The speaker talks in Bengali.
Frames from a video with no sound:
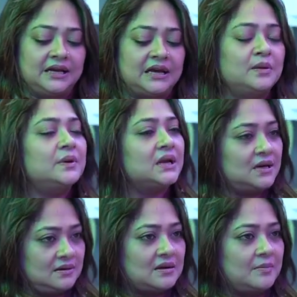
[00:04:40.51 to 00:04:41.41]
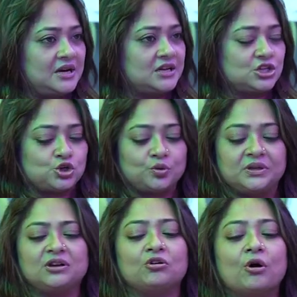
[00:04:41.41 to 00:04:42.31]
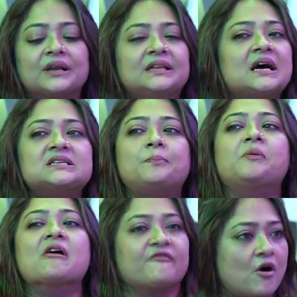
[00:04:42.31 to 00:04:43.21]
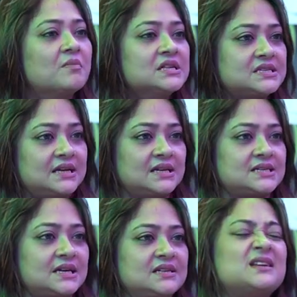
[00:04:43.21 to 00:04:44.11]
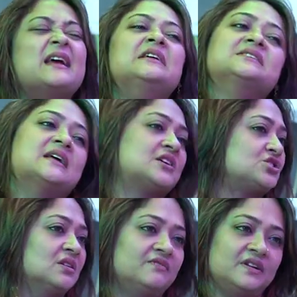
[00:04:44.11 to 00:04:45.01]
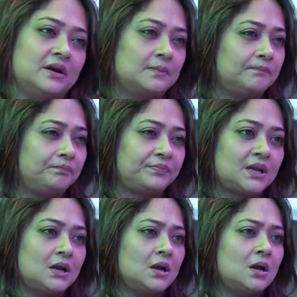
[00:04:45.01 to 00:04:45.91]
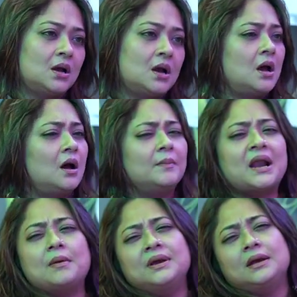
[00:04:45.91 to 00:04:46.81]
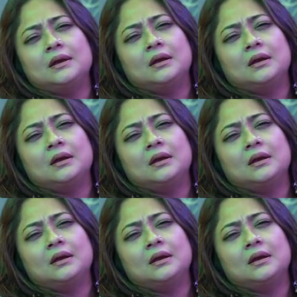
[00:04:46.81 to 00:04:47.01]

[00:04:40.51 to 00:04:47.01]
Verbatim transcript: ইকেনমিকির e নামের একটি ছবিতে রনিদা যা পারফরমেন্স দিয়েছে ইটস আ ইন্টারন্যাশনাল প্লেয়ার মানে আমি